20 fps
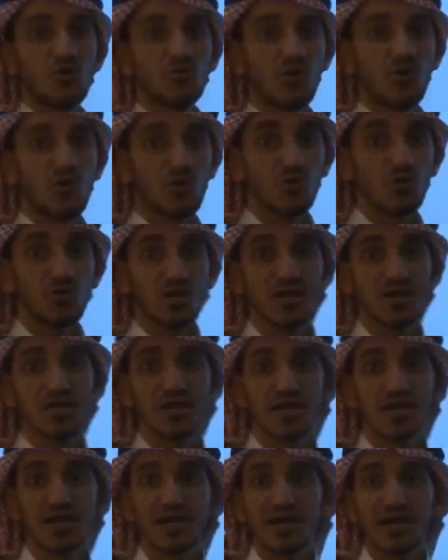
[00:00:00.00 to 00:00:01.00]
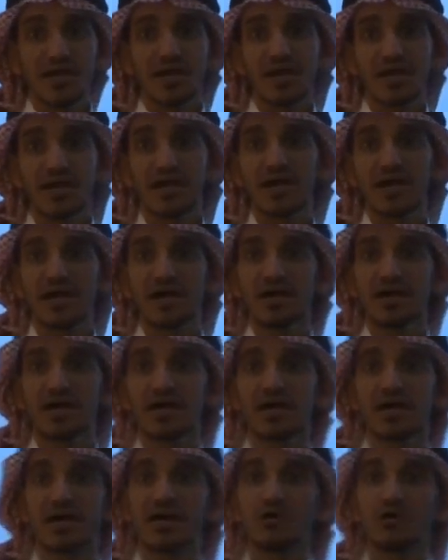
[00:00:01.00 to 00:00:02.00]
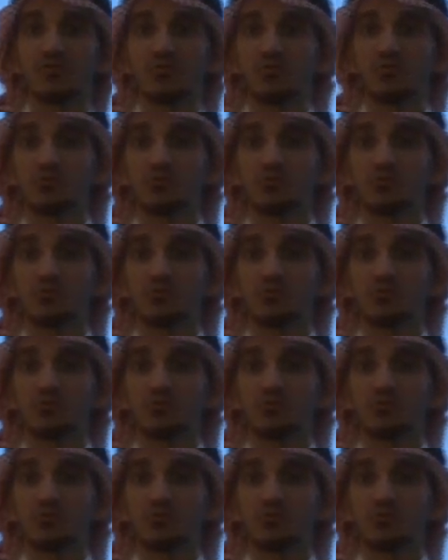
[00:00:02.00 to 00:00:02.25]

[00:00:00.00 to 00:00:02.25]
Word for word: موضوعي انا آه،